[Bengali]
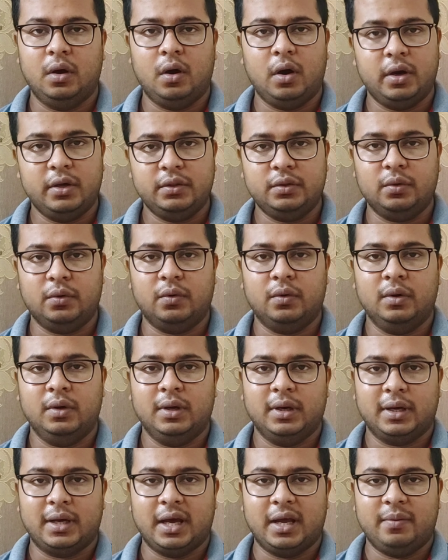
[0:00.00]
হয়তো
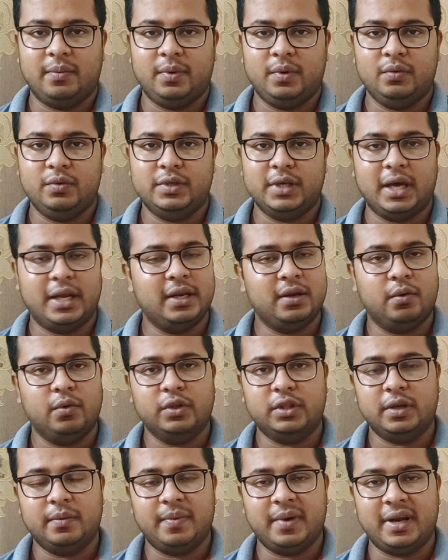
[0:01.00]
কারফিউ জারি
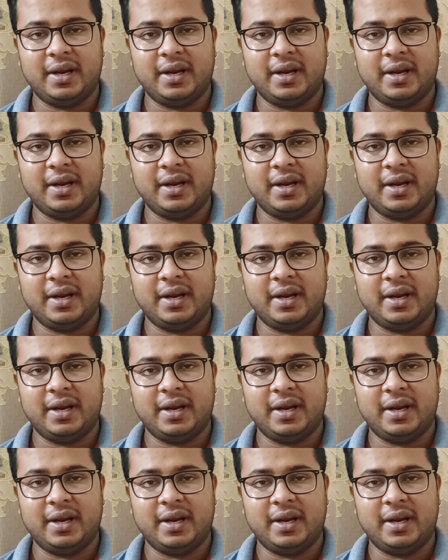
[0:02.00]
হতে